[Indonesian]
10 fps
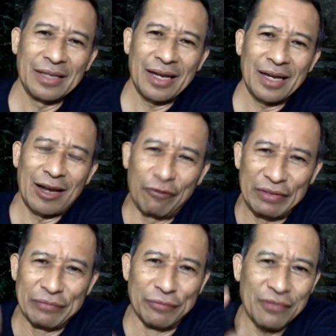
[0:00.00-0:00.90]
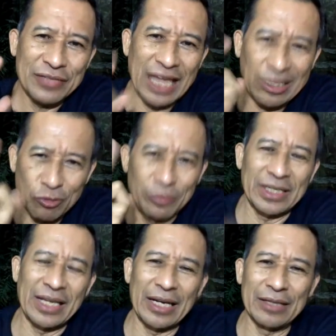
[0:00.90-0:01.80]
ya kalau Wim Hof satu
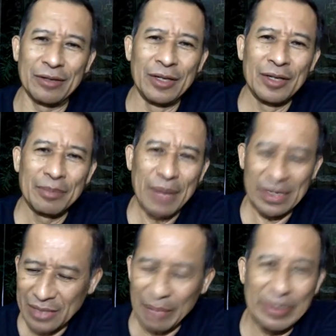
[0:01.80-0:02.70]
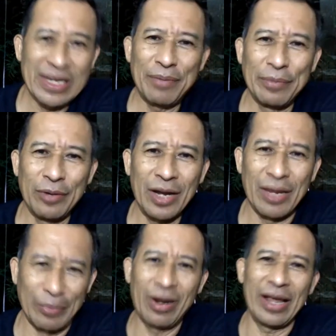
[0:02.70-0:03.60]
misalnya gitu Pak saya sambil nyapu
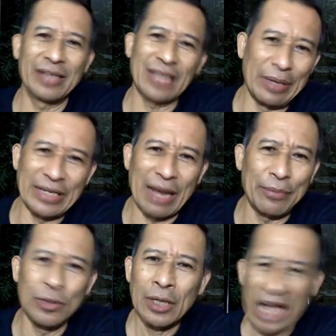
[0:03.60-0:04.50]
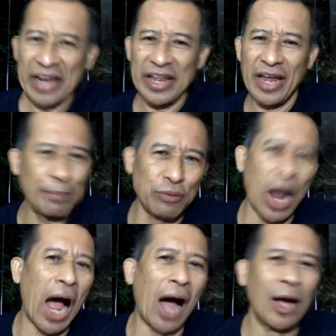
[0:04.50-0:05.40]
boleh boleh sambil nyapu tarik
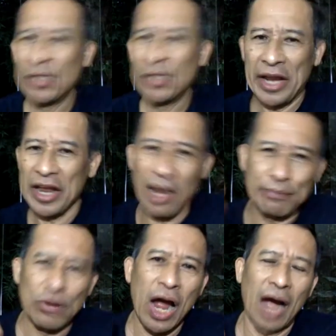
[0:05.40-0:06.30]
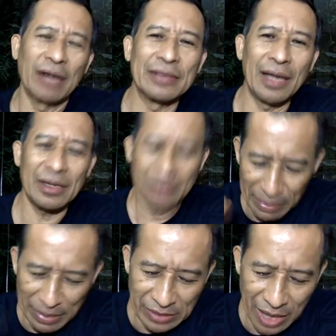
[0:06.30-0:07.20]
buang tarik buang gitu ya
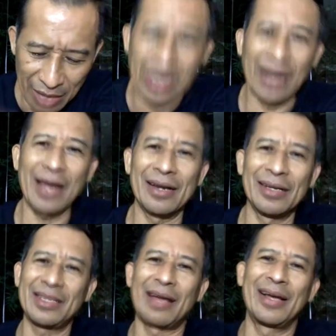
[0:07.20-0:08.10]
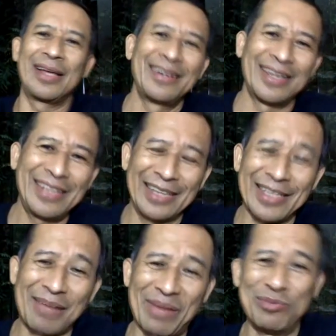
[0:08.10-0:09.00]
sambil masak jangan nanti, nanti
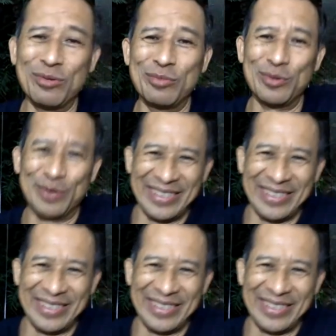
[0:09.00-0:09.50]
ketambahan bumbu